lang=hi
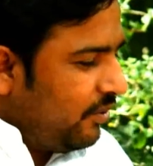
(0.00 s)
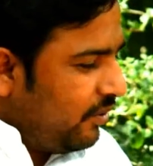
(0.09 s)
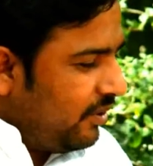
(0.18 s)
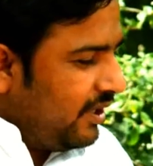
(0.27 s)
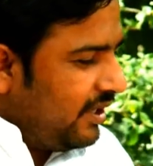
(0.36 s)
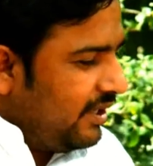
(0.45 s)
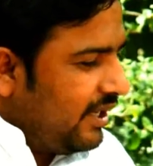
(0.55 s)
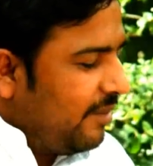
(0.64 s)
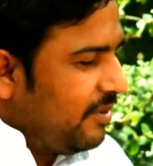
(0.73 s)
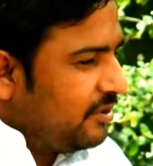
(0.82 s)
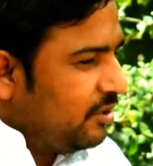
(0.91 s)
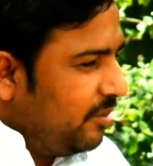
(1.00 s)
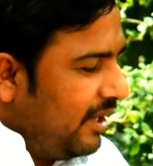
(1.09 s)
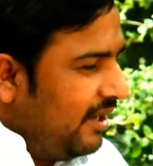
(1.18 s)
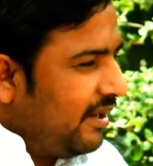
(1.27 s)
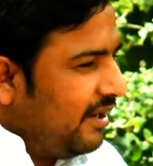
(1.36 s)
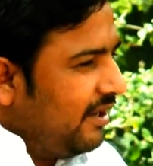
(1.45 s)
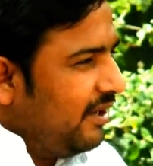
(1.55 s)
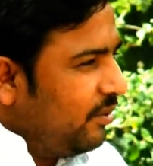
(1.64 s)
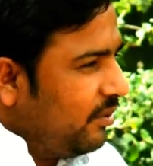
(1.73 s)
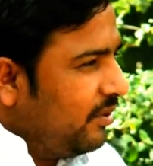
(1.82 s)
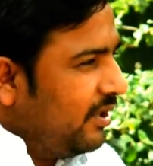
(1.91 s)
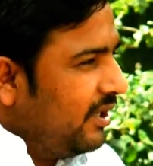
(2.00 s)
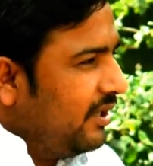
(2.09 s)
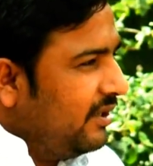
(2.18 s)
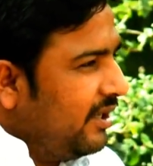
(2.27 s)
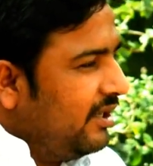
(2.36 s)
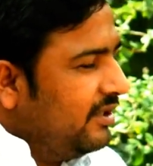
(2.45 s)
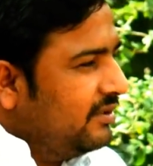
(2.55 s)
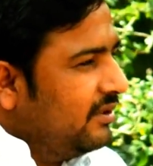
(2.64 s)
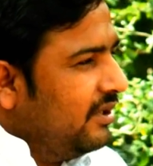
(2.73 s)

उन्होंने या फिर जो पहले रहे उन्होंने यानी